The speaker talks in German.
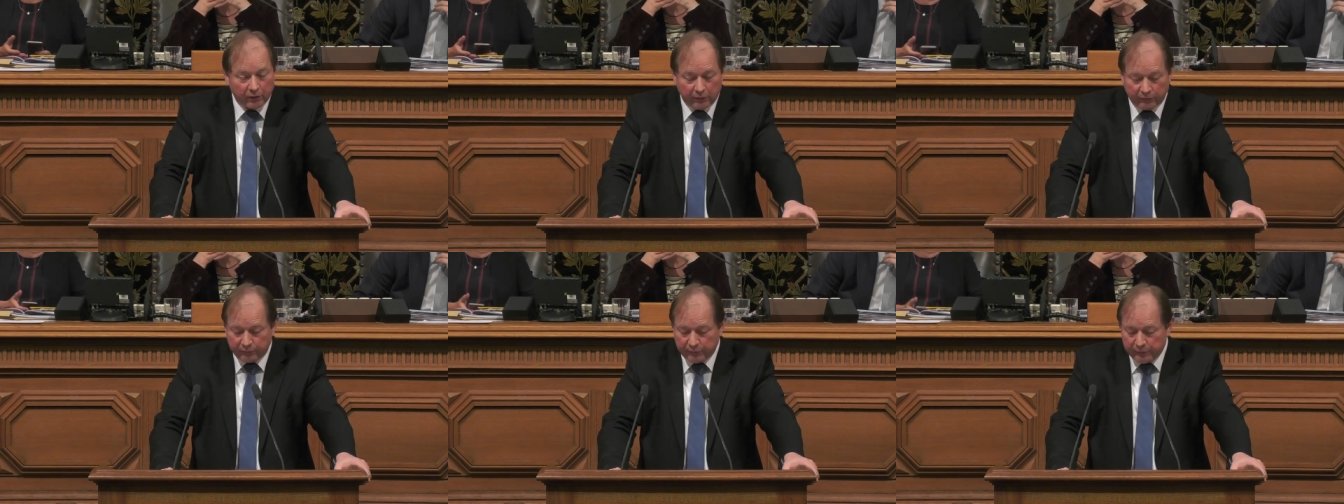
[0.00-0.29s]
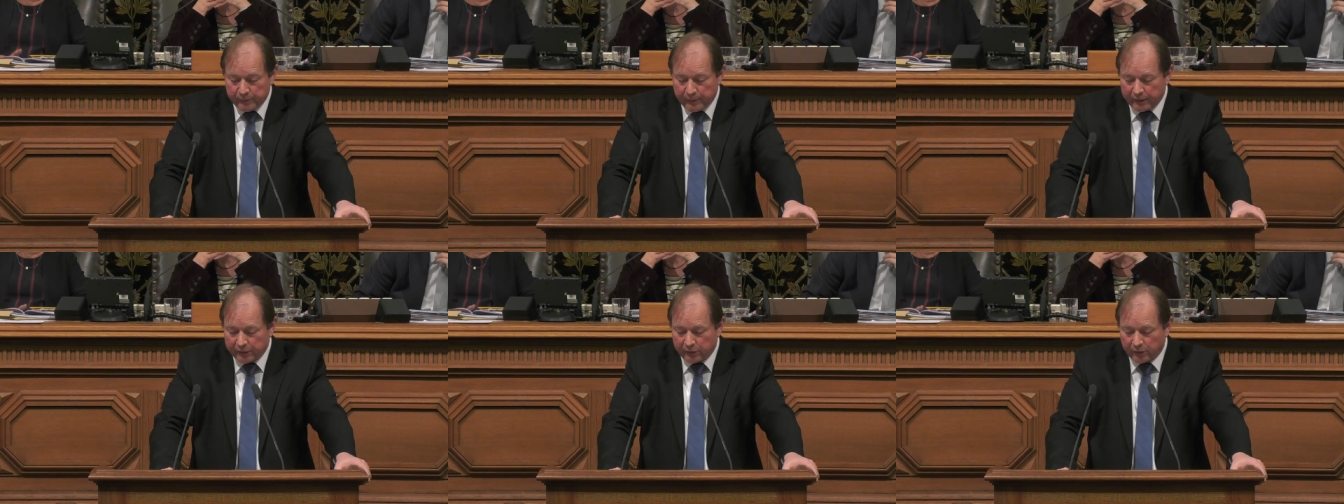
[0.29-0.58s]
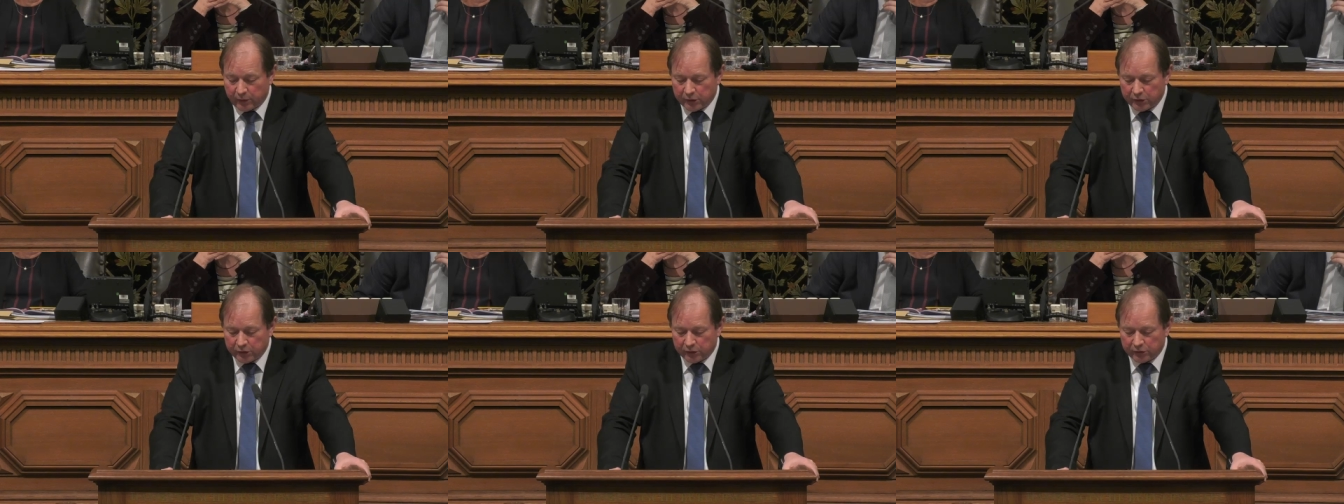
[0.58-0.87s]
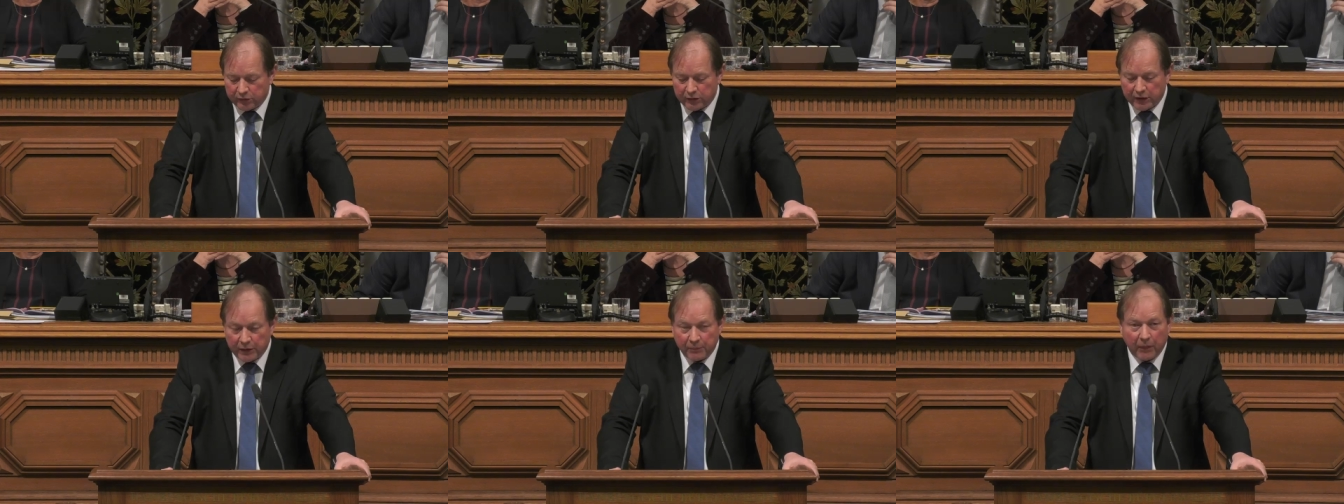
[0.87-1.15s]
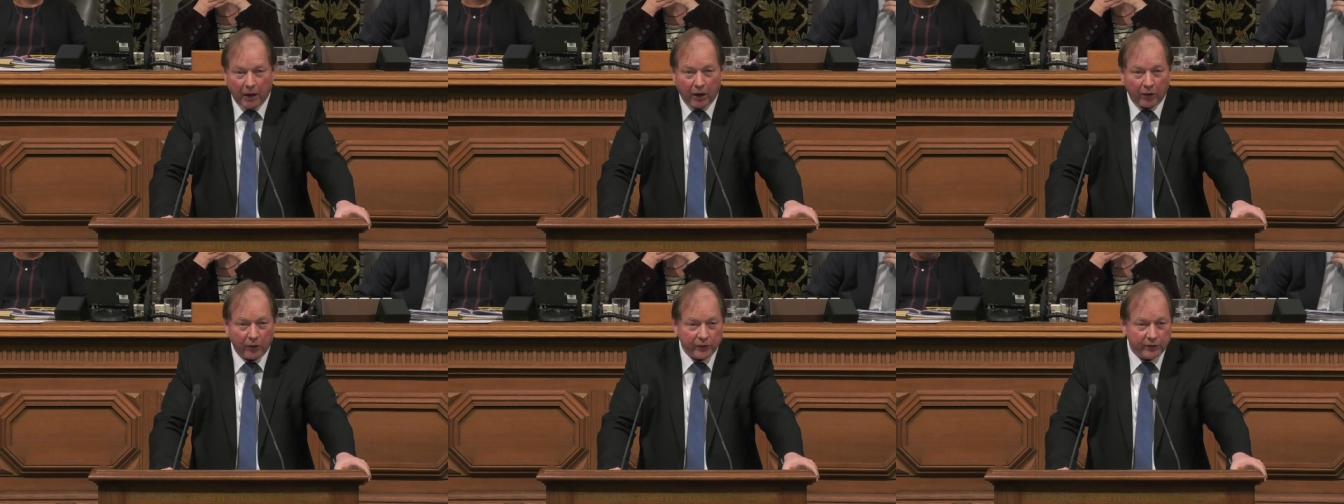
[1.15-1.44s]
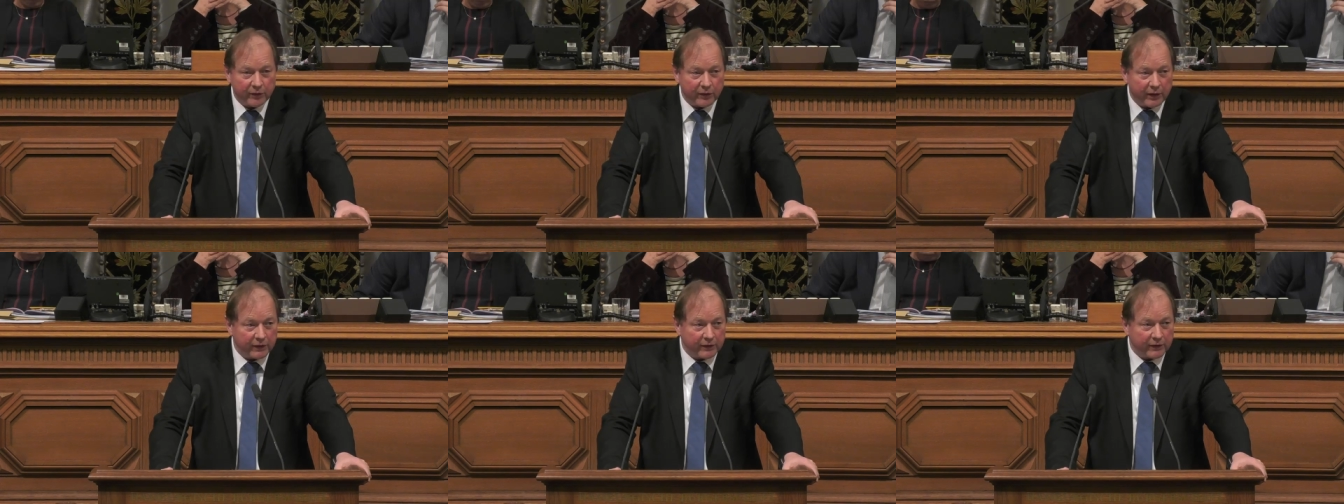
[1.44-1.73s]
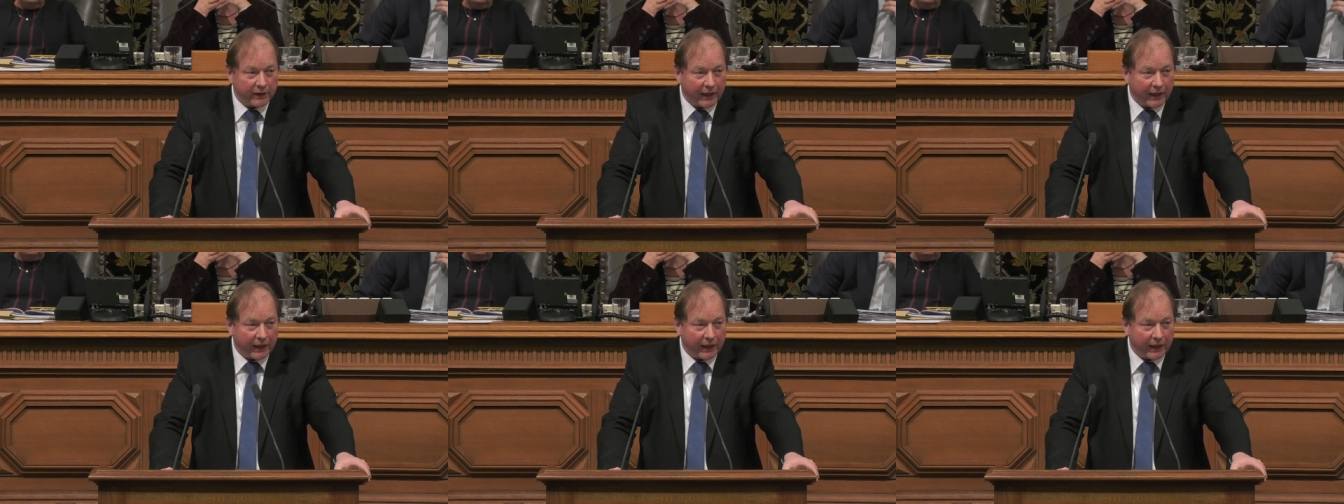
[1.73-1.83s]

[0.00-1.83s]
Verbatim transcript: wie bei Deutschen, die im Ausland